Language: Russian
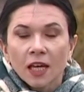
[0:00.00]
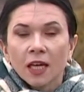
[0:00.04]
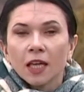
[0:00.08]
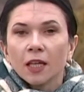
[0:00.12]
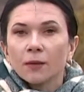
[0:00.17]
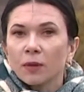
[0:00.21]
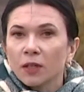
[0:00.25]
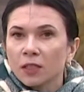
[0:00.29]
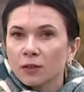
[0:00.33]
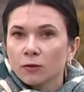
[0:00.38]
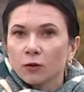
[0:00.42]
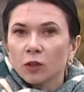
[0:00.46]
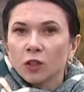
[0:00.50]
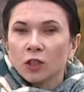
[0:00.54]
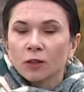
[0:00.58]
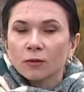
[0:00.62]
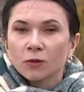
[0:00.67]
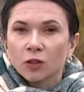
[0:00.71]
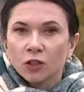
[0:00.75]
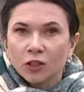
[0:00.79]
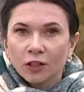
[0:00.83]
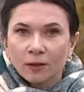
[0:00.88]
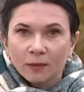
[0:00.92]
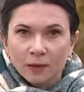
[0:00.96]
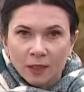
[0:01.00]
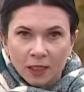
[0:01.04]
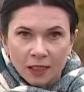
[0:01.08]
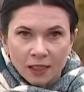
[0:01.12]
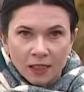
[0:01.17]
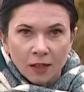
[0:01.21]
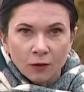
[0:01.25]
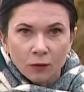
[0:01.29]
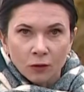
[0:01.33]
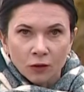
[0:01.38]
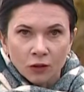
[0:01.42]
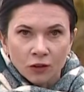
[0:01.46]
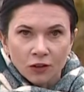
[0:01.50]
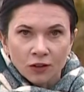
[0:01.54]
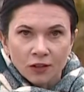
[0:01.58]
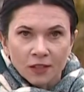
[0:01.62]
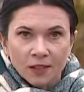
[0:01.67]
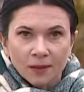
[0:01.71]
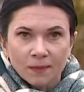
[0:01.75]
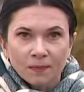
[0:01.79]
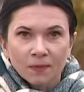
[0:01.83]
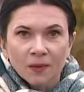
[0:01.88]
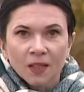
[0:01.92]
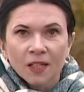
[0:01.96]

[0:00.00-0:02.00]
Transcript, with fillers: и посмотрим, чем это закончится.